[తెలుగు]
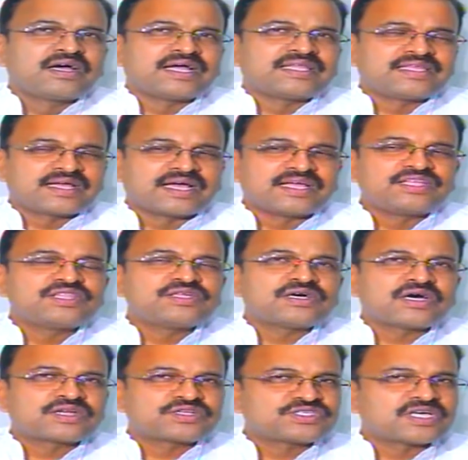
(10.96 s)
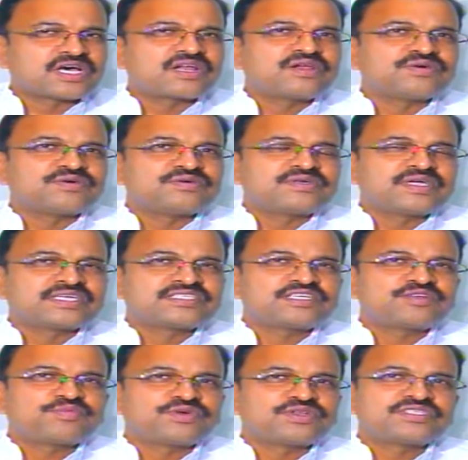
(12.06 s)
ఐ థింక్ ఐదు ఆరు సార్లు
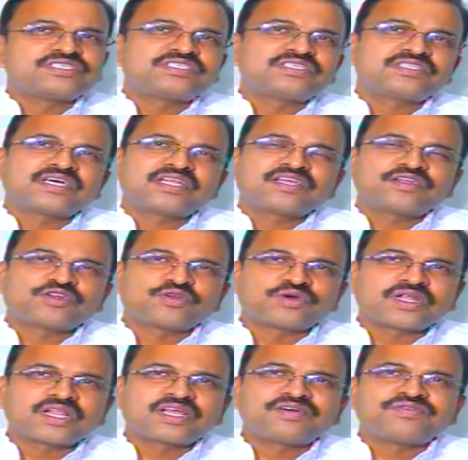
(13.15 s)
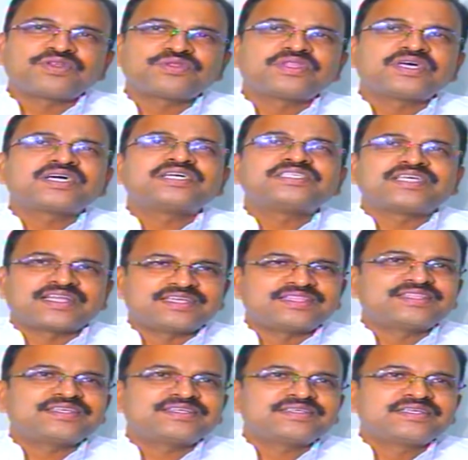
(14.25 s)
ఎగ్జిట్ పోల్స్ ఇచ్చిన దానికి టోటల్గా విరుద్ధంగా జరిగింది